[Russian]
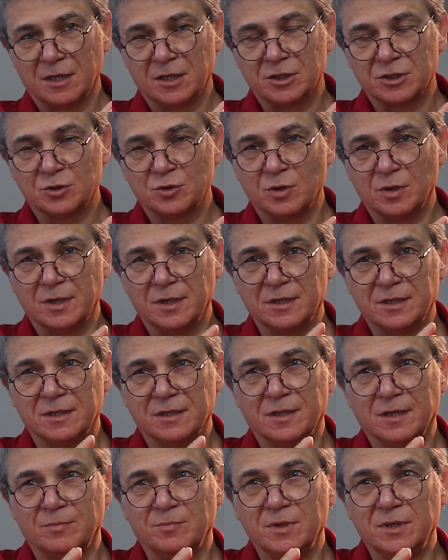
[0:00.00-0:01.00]
что
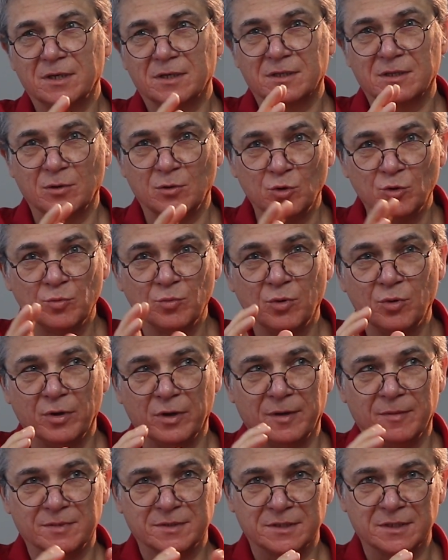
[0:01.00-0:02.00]
этот объект
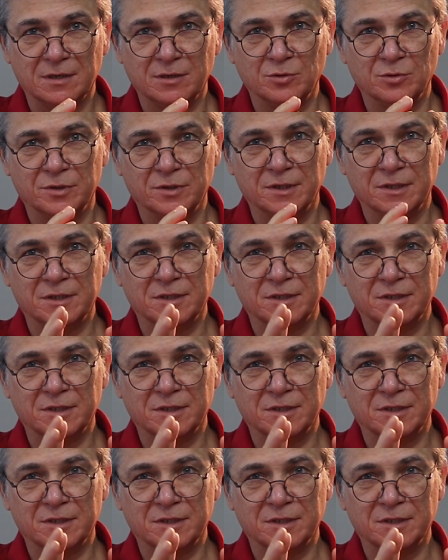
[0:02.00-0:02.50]
любой абсолютно,